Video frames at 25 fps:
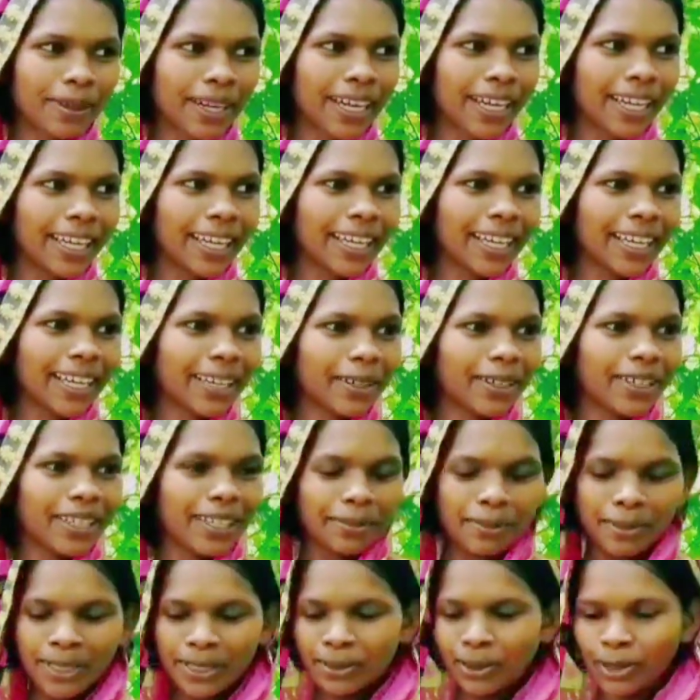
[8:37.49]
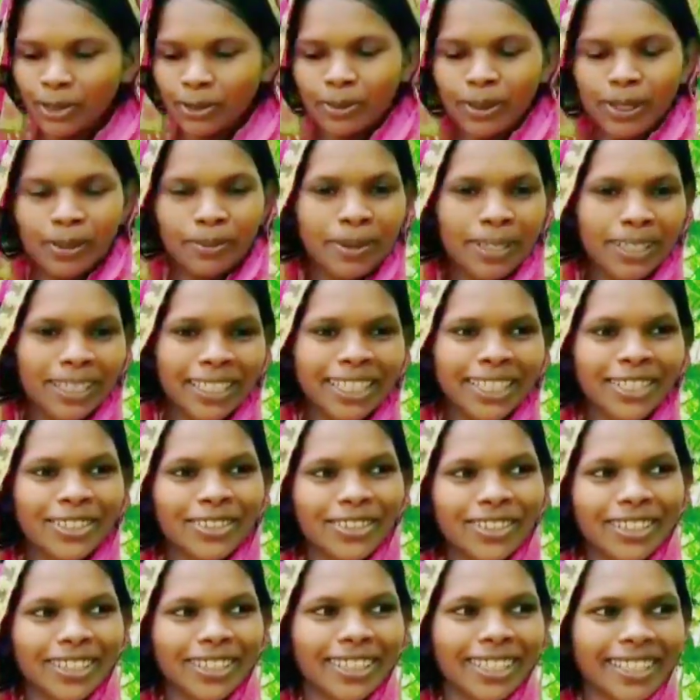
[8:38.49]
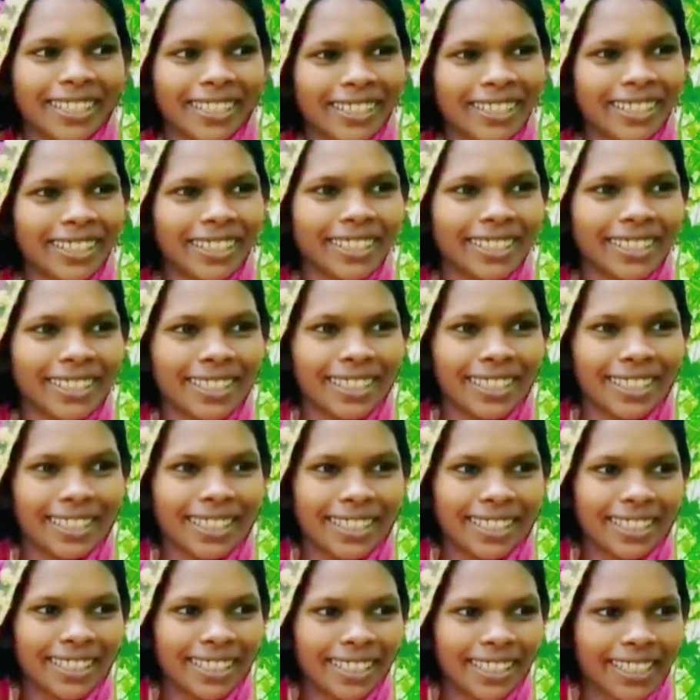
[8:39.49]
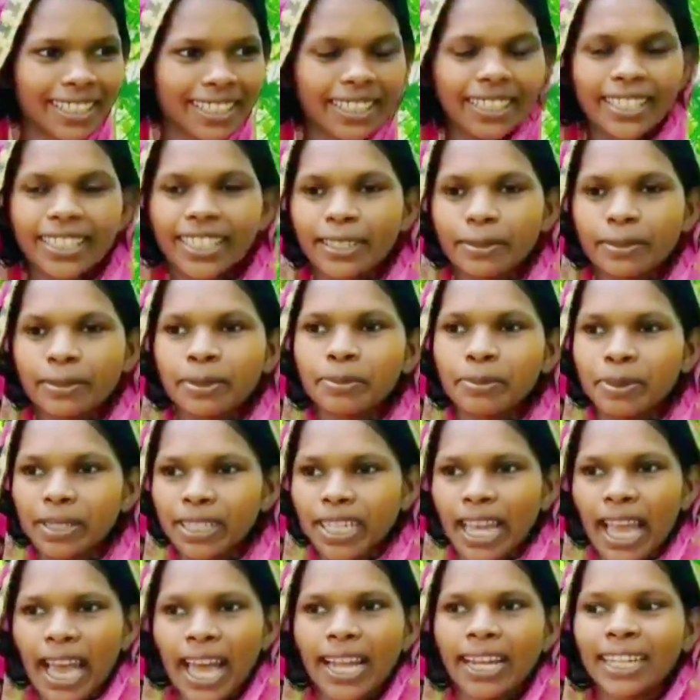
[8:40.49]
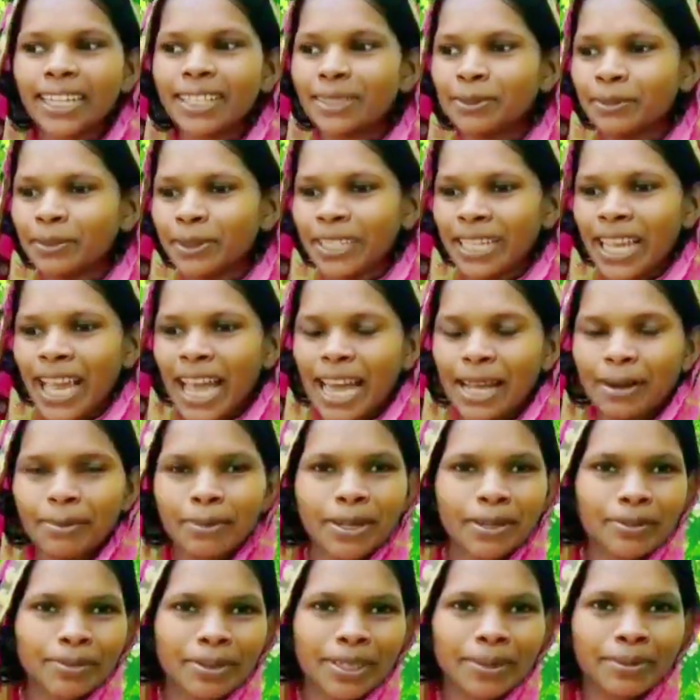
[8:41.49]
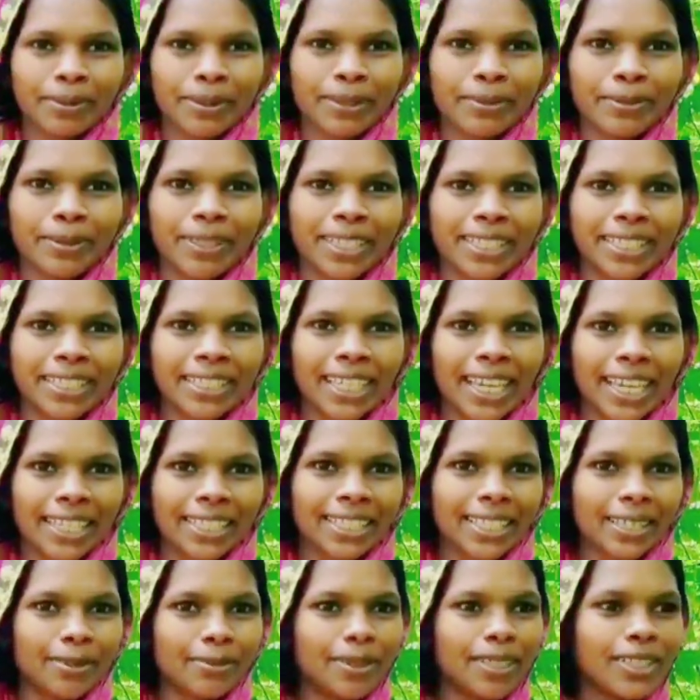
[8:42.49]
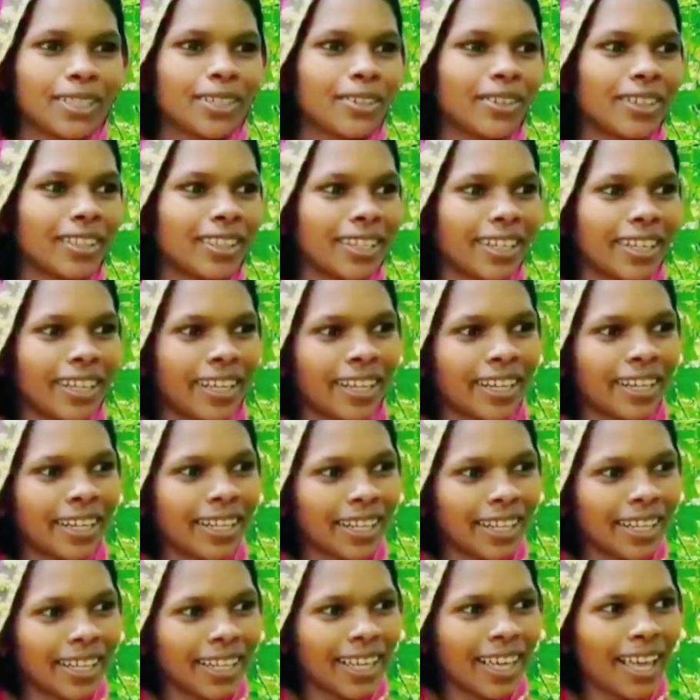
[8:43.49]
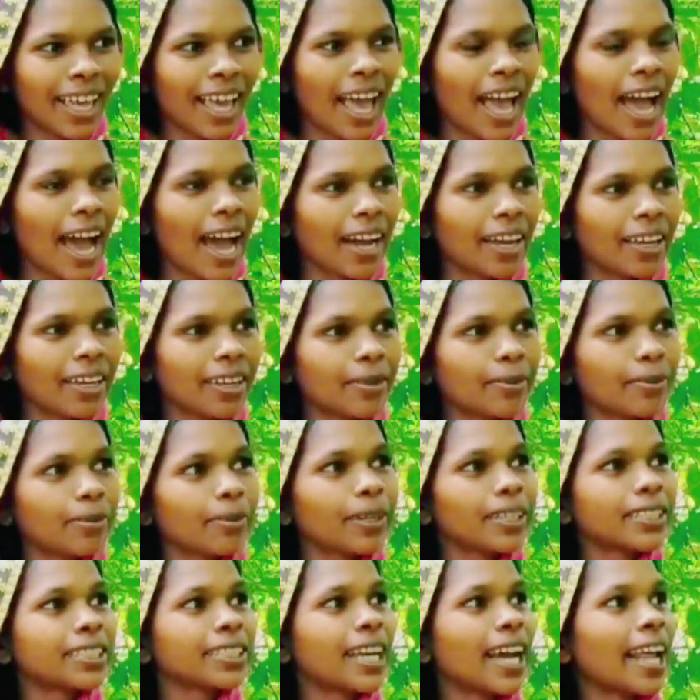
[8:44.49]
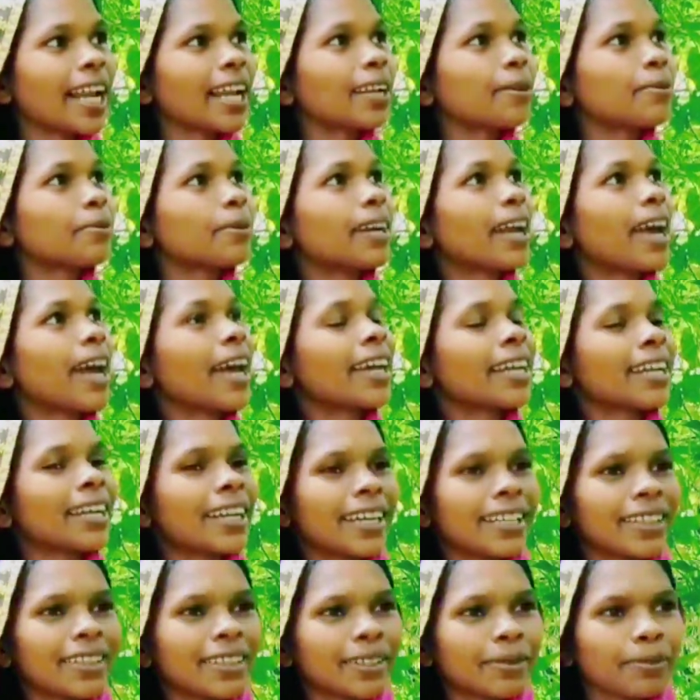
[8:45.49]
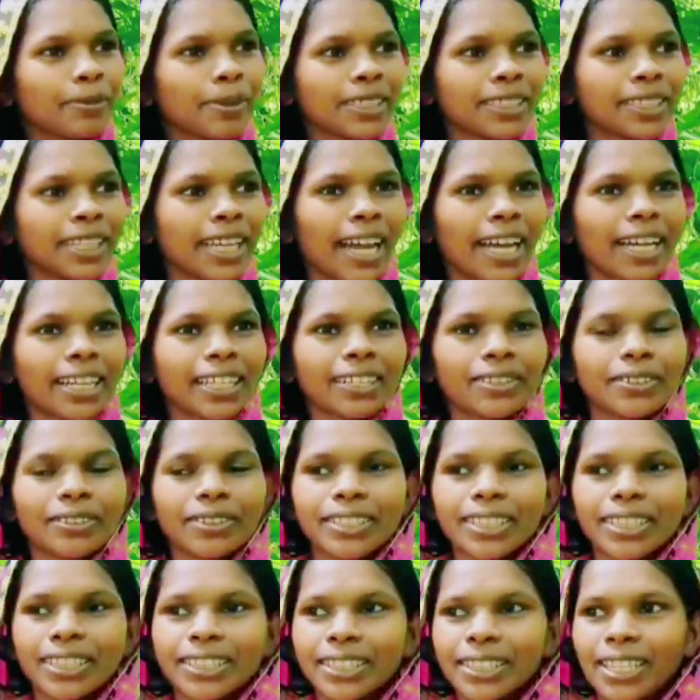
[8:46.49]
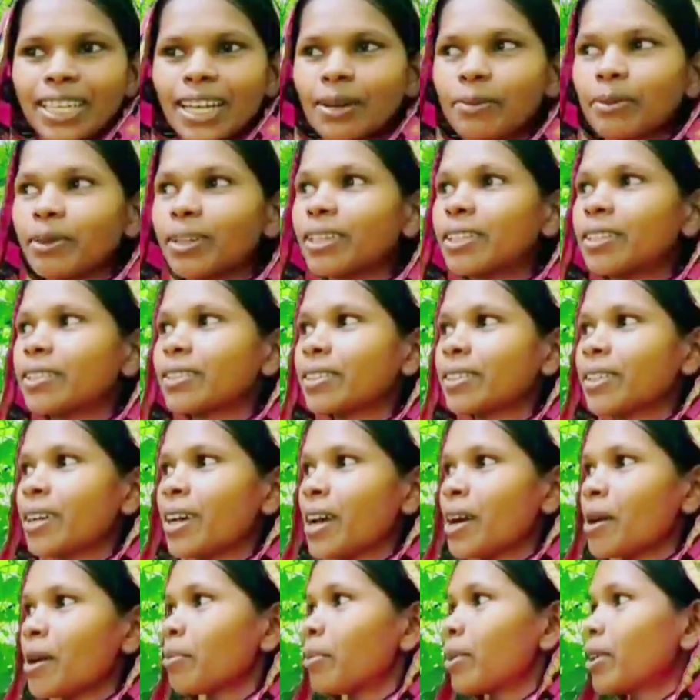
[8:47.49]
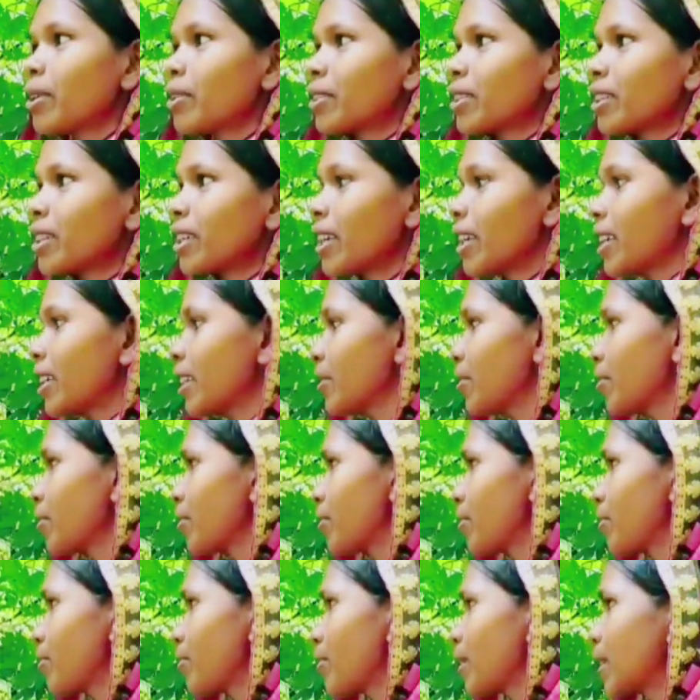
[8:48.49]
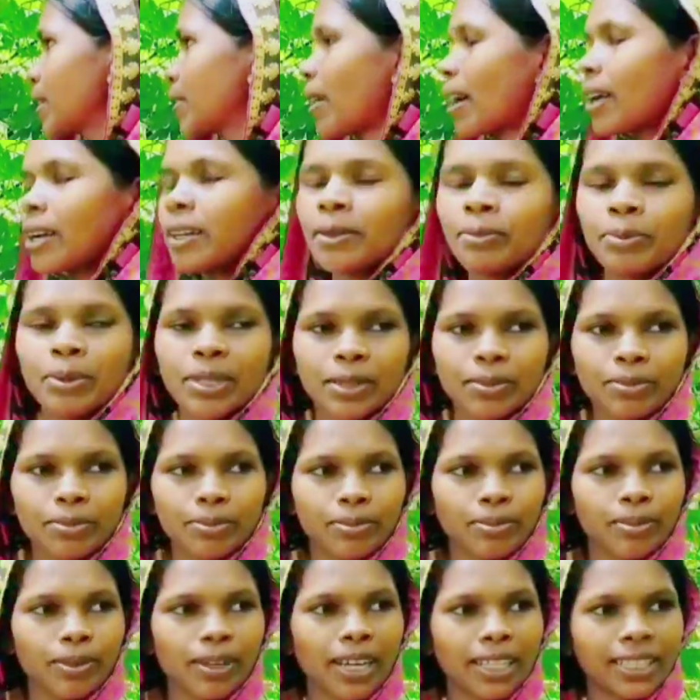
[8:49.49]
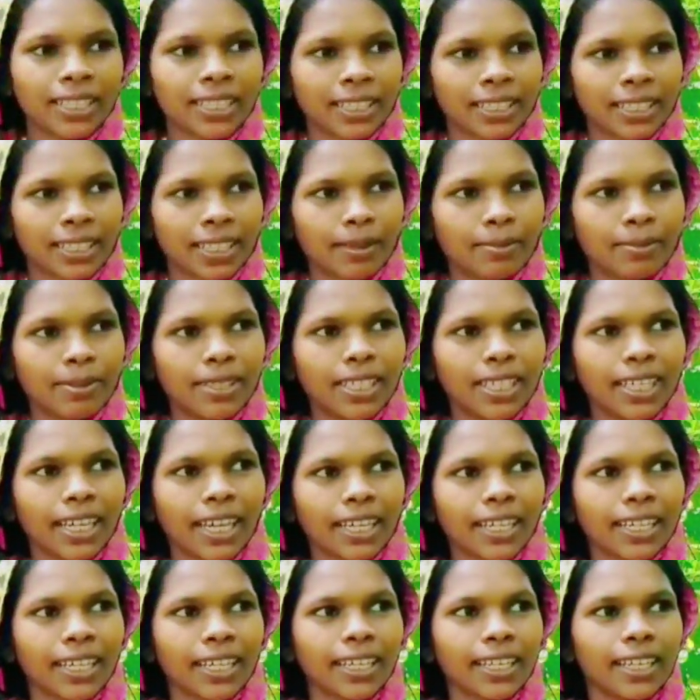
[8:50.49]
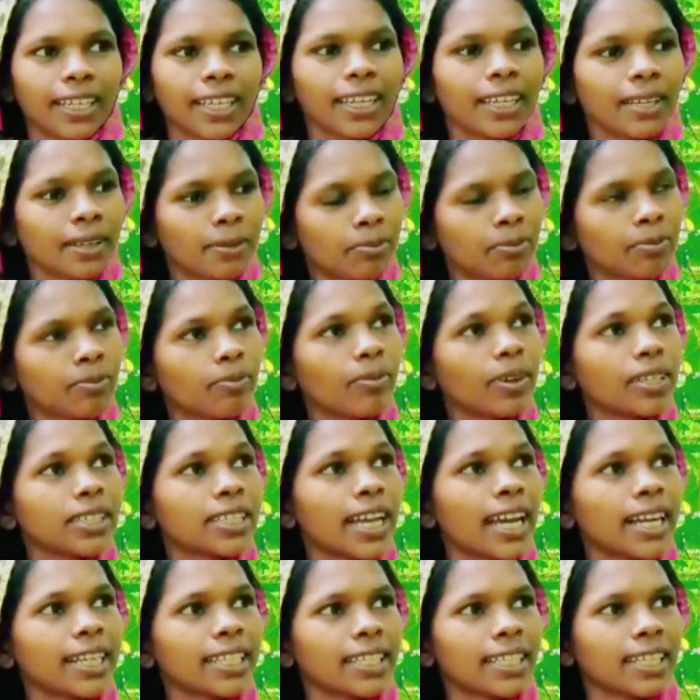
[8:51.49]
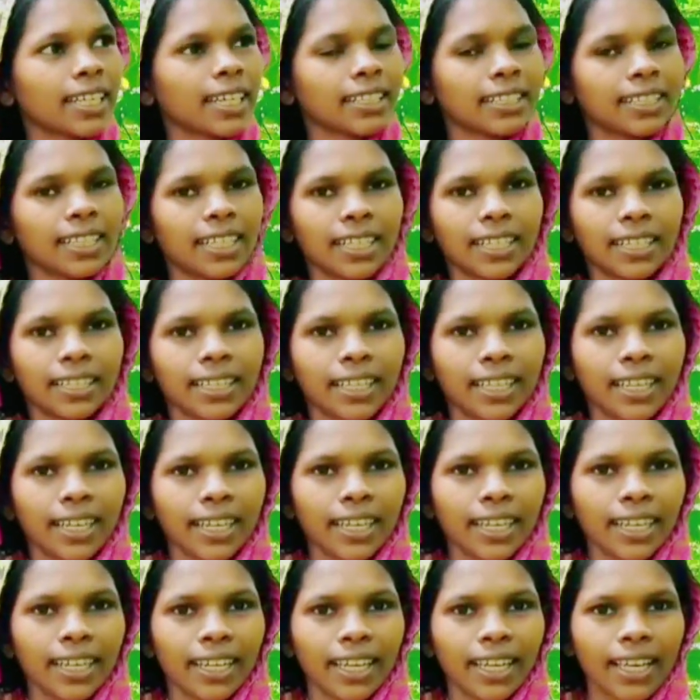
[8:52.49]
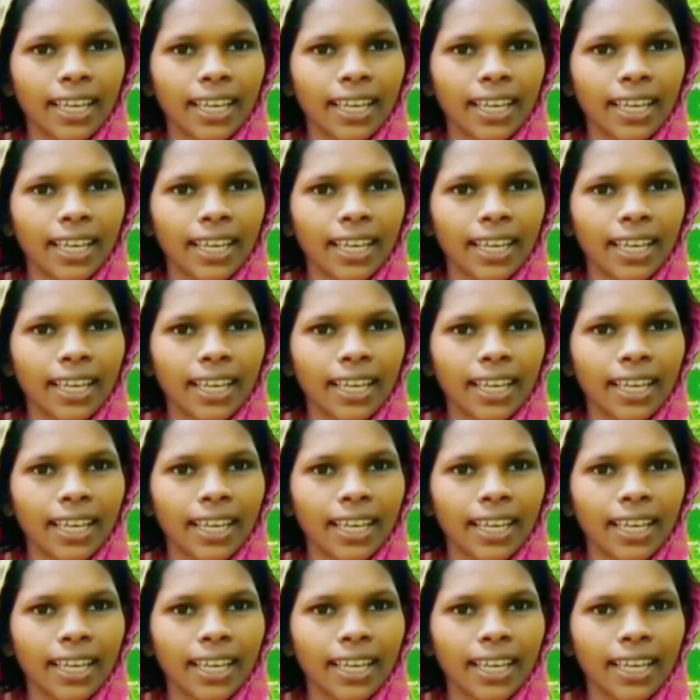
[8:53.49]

मैं अभी तो बरबट्टी टोरत रहे यानी कि अभी बनिहार है तो बनिहार मन भर बरबट्टी के सब्जी टोरत रहे आ मचान ला बनाए हैं ना तो मचान के वजह से हम बहुत घर परिवार भी पूरा सब्जी का यही मचान से चलत है